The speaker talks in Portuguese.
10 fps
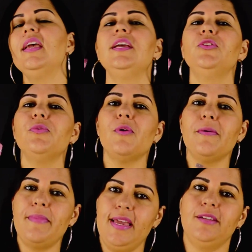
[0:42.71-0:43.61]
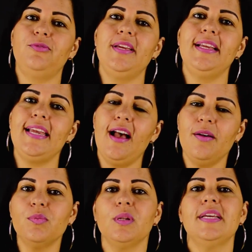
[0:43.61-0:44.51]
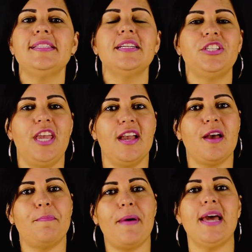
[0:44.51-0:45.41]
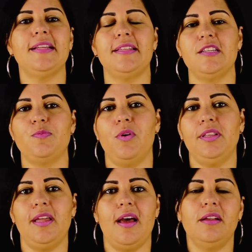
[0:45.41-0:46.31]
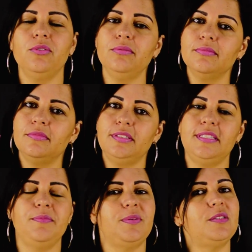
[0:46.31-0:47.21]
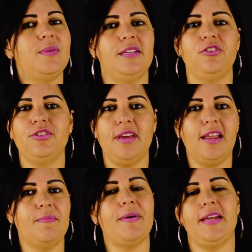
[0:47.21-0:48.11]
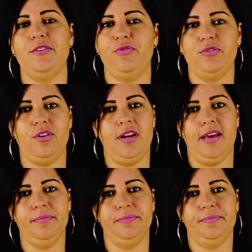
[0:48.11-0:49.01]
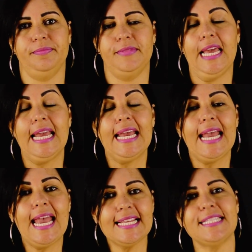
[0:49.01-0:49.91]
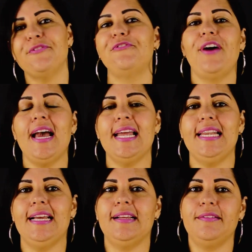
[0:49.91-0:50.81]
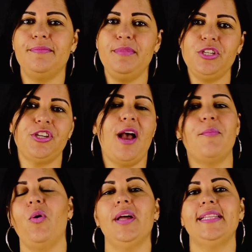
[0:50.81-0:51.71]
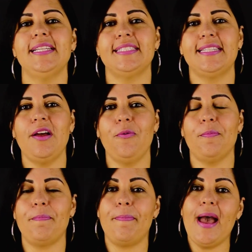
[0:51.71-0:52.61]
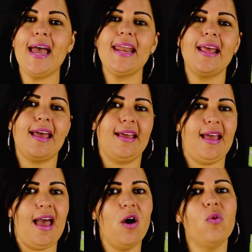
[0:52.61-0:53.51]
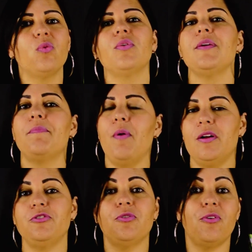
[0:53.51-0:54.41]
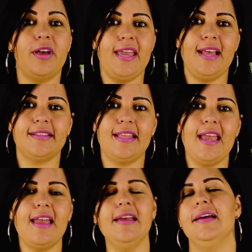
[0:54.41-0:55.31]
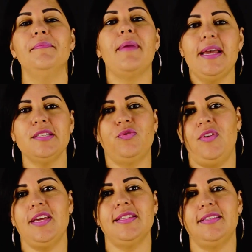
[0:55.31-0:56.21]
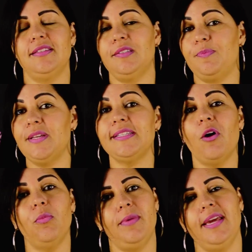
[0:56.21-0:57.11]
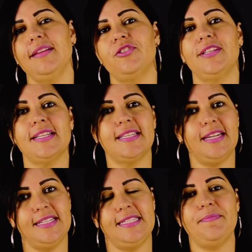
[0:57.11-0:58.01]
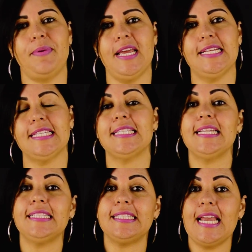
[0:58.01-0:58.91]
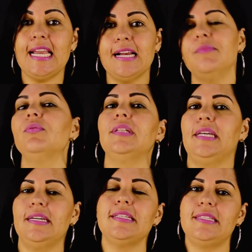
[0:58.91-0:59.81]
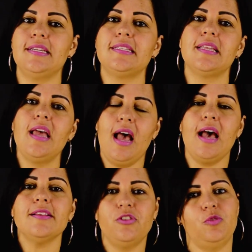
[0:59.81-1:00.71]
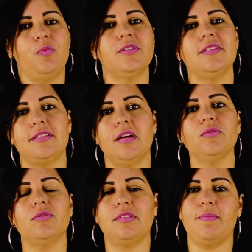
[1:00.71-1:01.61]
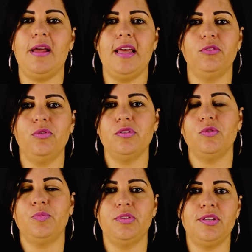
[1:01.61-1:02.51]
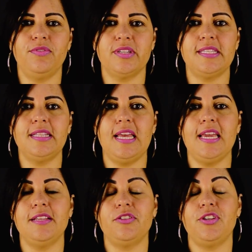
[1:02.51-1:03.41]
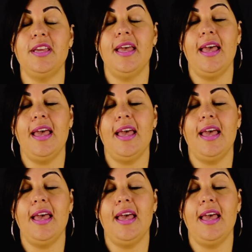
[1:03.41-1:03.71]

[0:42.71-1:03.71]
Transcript: E no momento em que a ambulância chega para transportá-lo, simplesmente ela para de funcionar. Essa falha me chamou a atenção para algo que pode ocorrer até mais vezes, especialmente nas grandes empresas que têm ambulâncias à disposição dos trabalhadores no possível acidente,